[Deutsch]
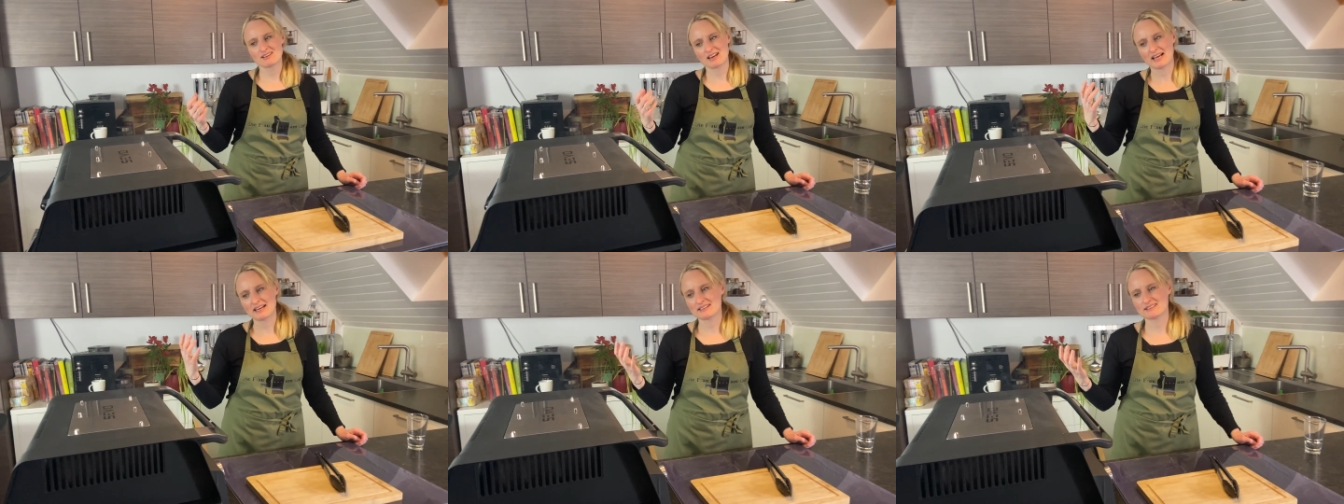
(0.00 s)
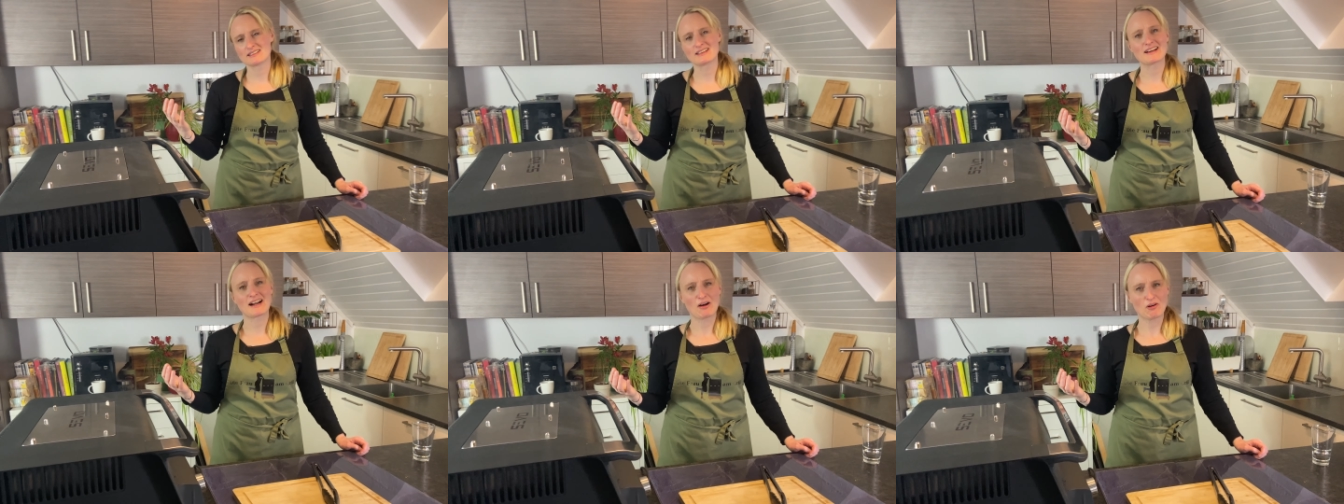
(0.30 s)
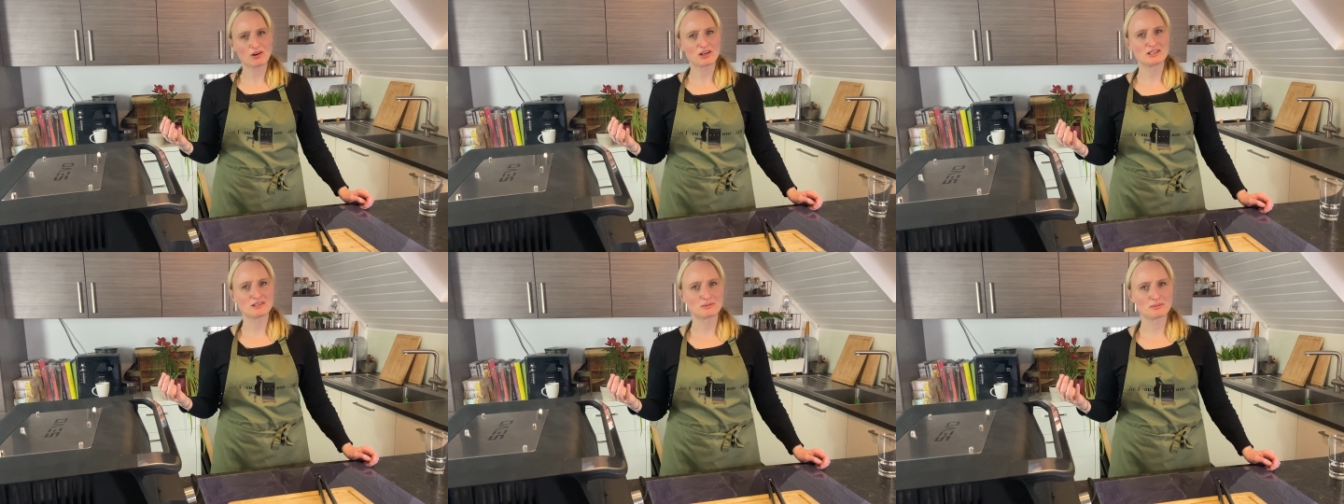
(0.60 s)
leichte
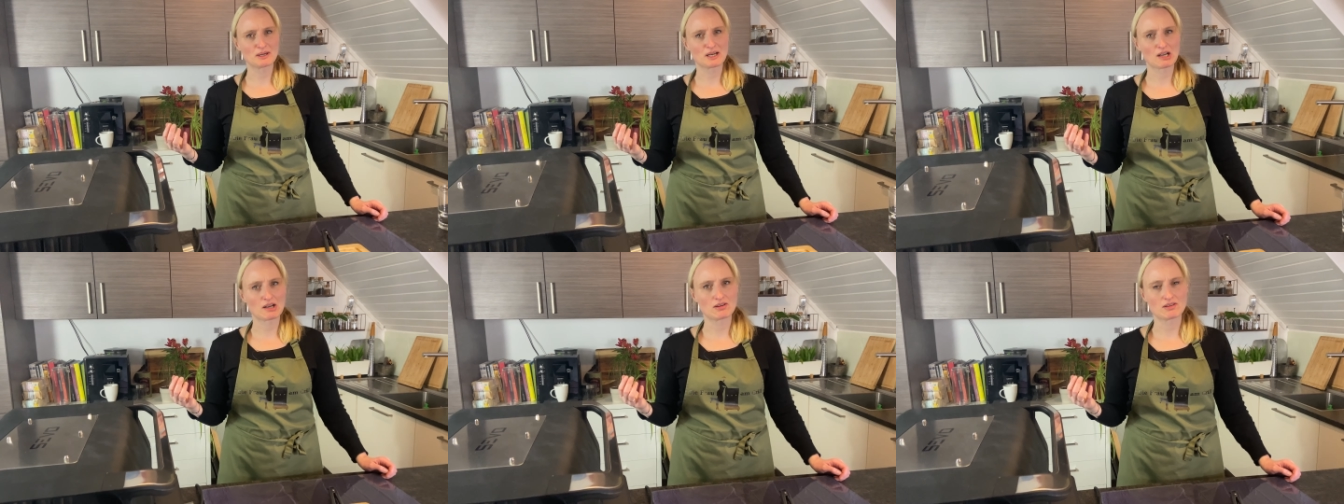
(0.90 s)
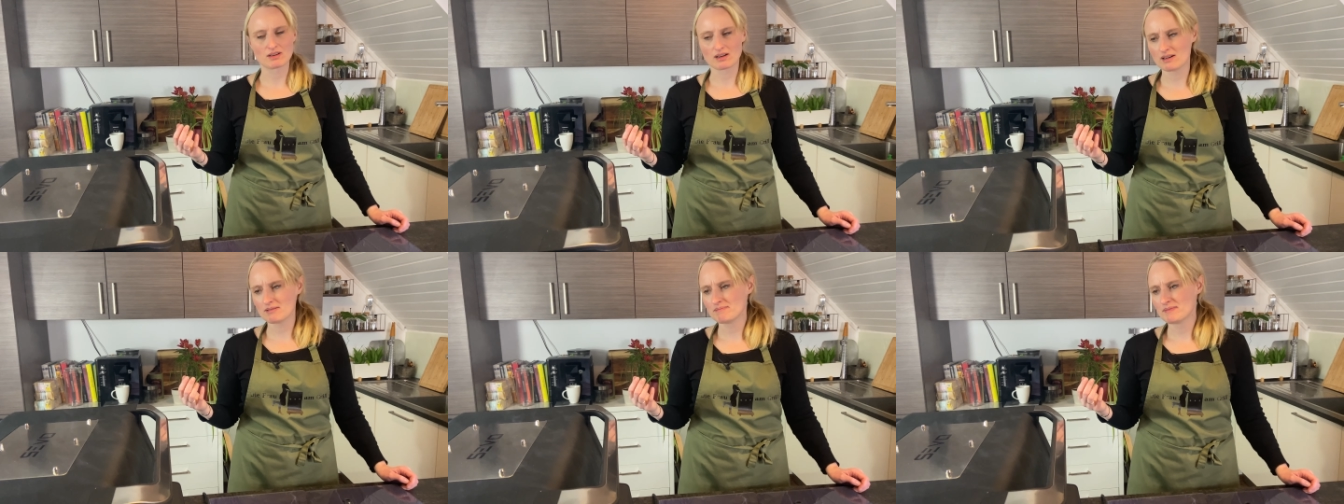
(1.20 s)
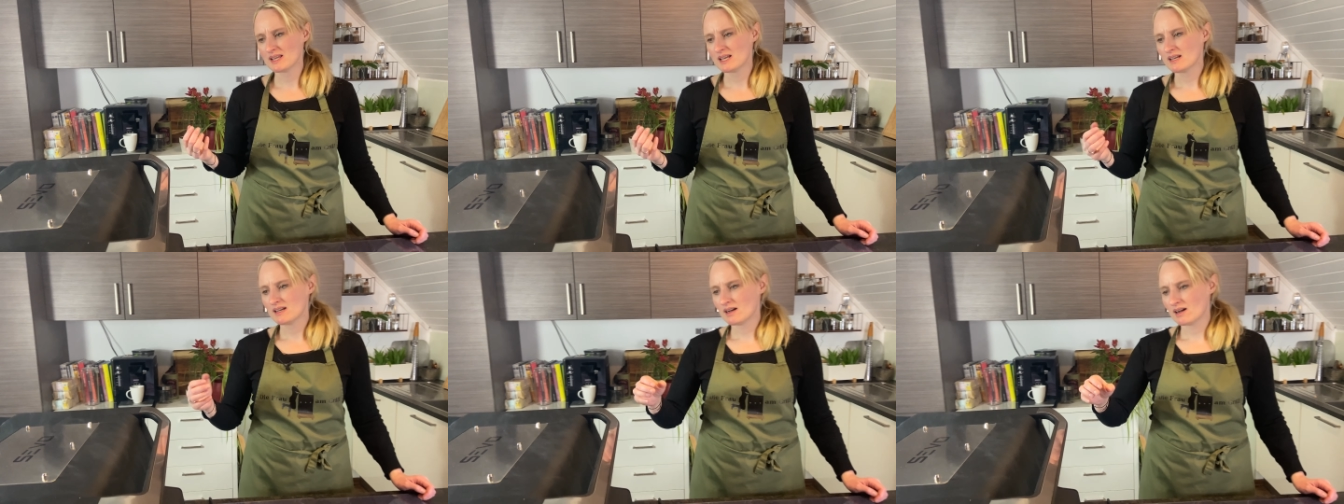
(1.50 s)
Rauchentwicklung. Ja?
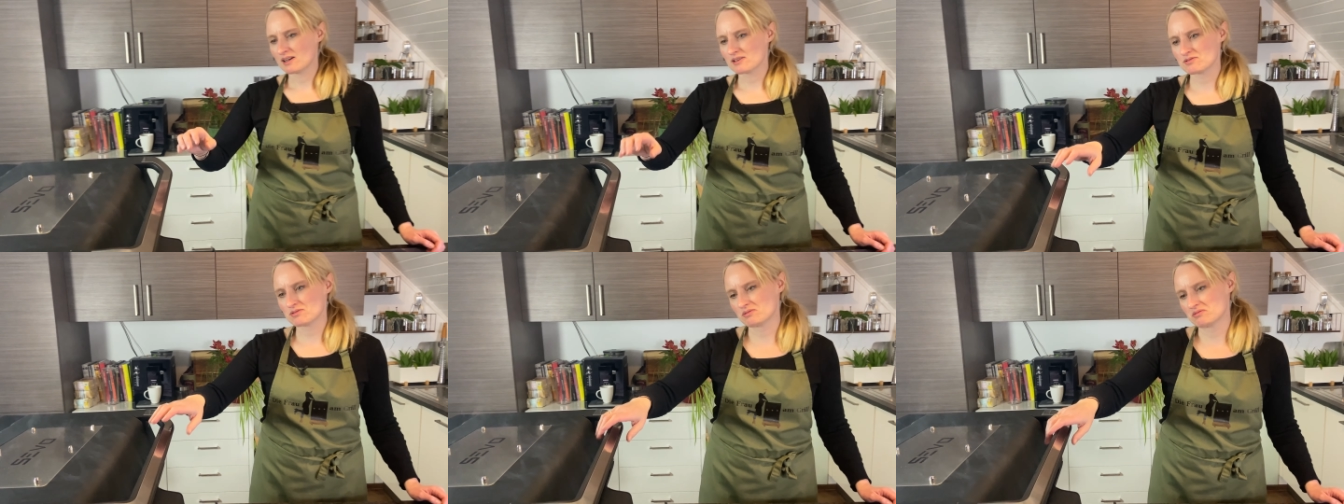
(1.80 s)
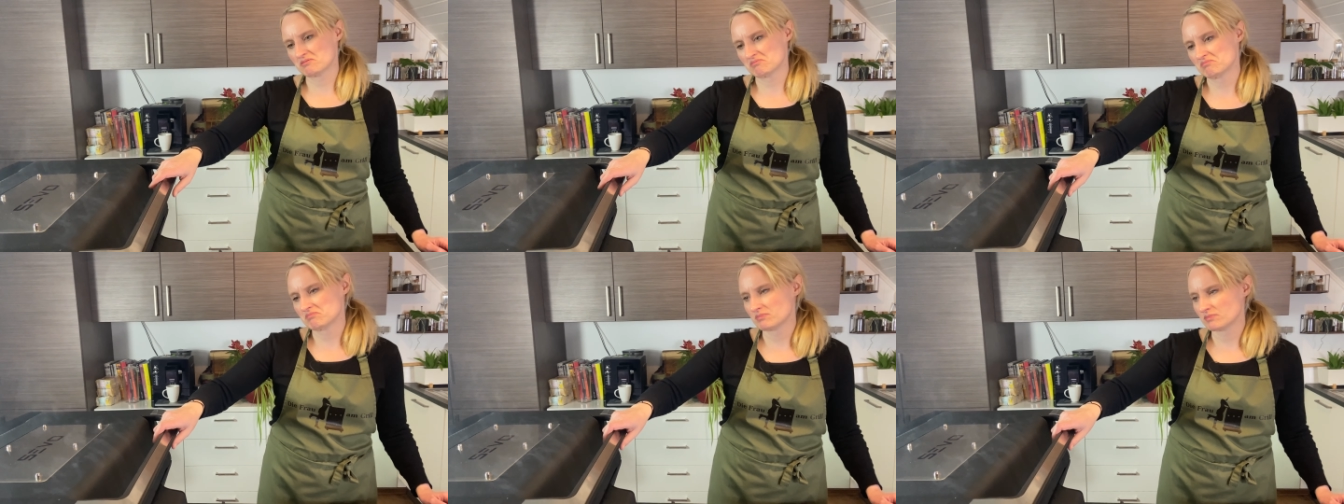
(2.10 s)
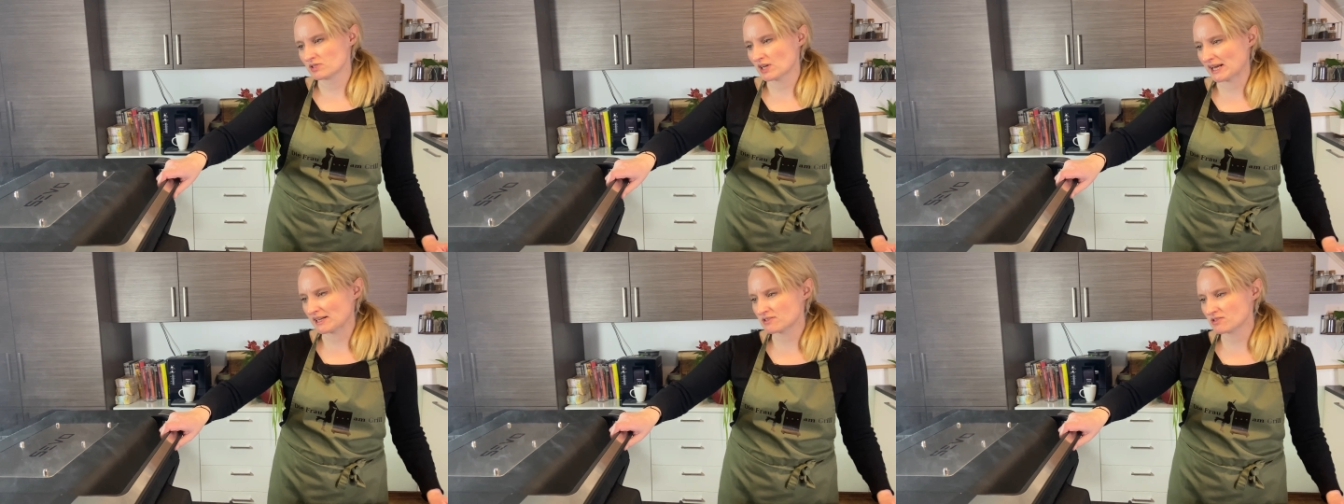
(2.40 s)
Also
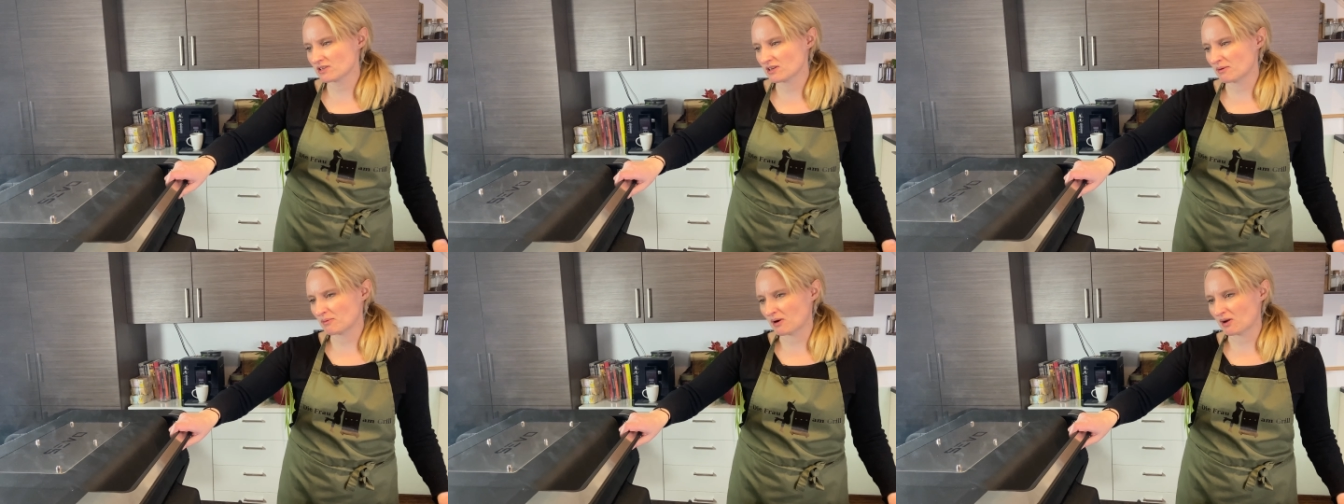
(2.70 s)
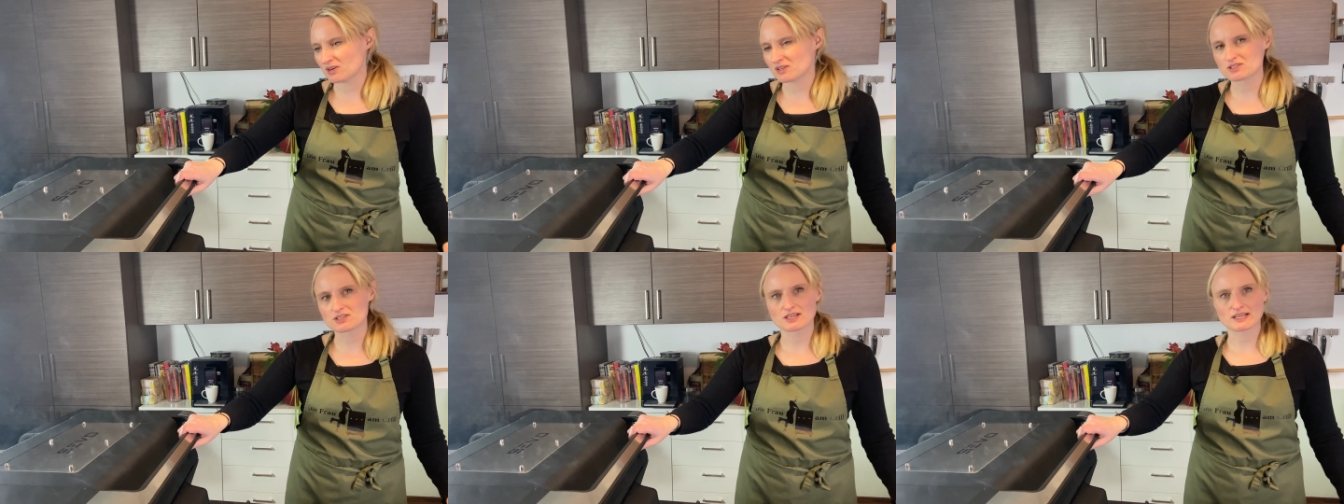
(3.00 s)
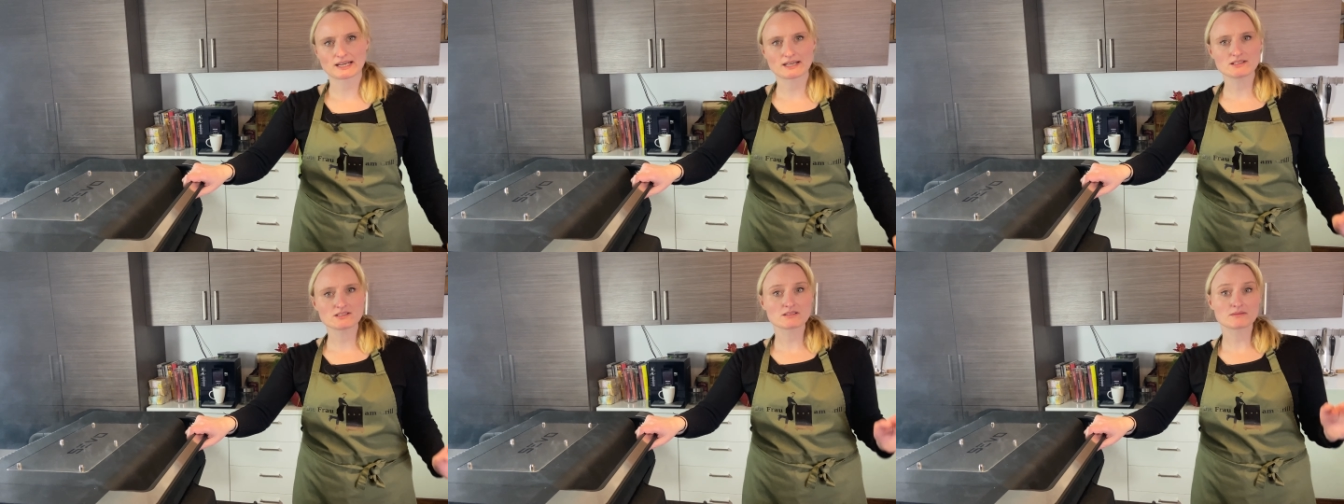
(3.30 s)
hält sich aber alles in
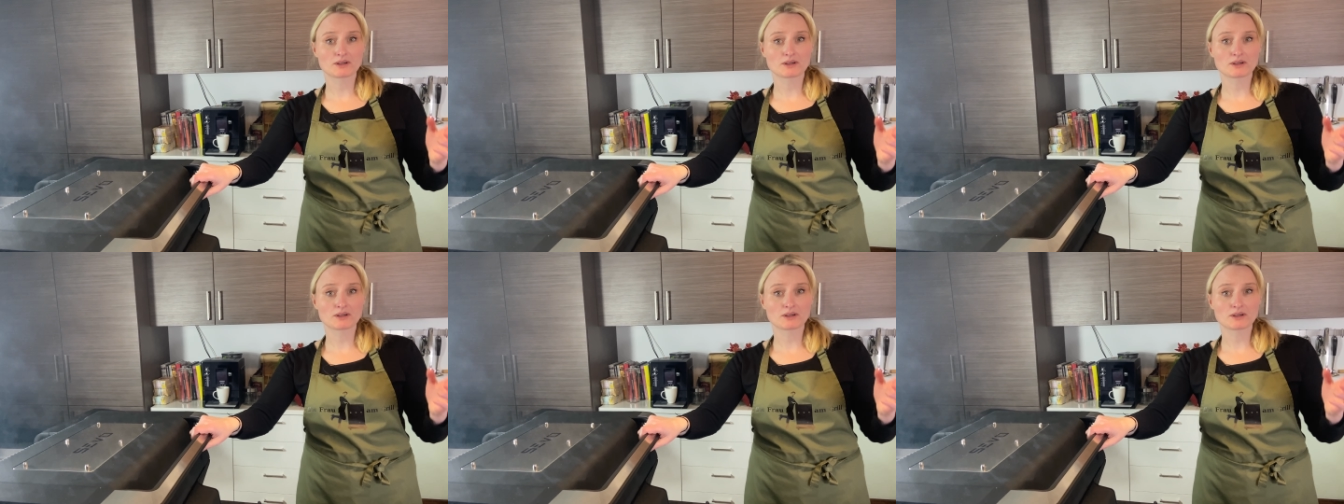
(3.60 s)
Grenzen.